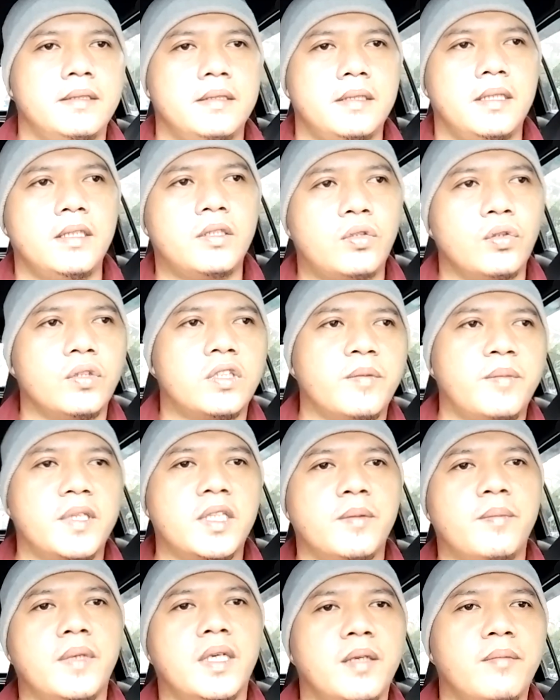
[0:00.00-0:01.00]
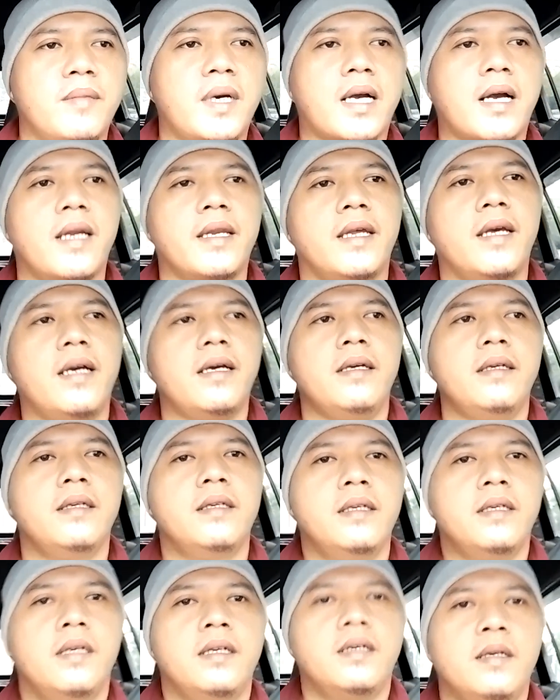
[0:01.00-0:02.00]
itu teman-teman makanya
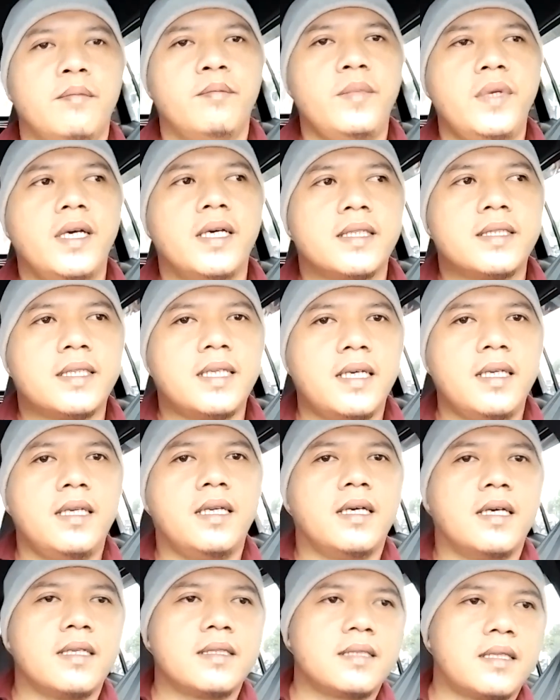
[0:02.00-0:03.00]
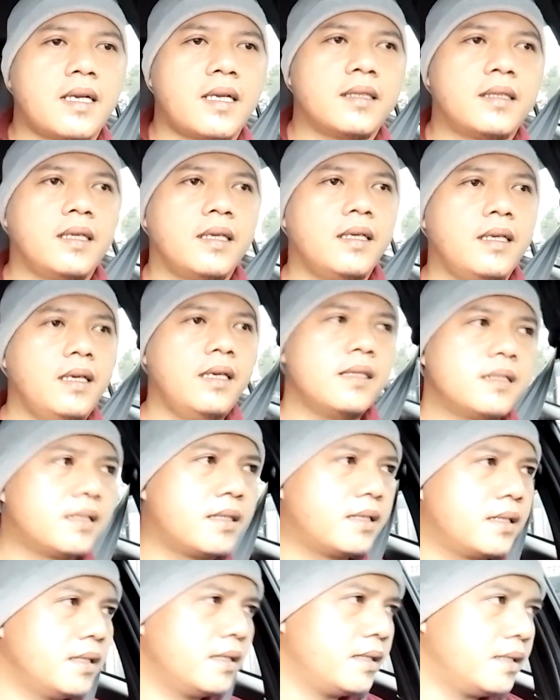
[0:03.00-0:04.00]
biasanya
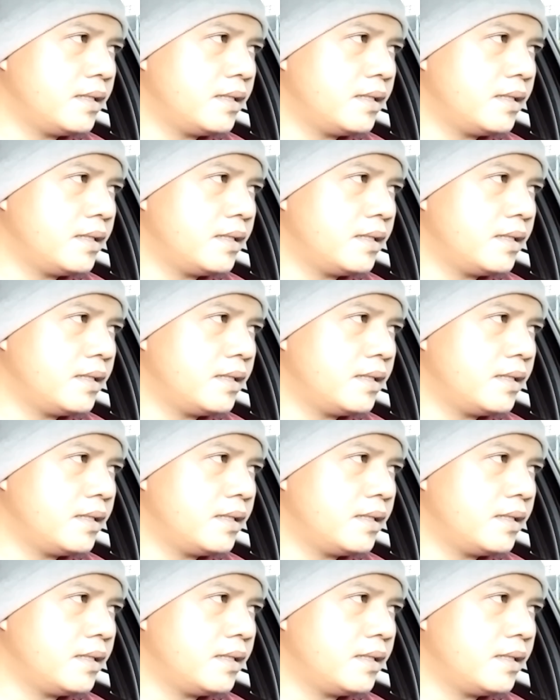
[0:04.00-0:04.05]
strategis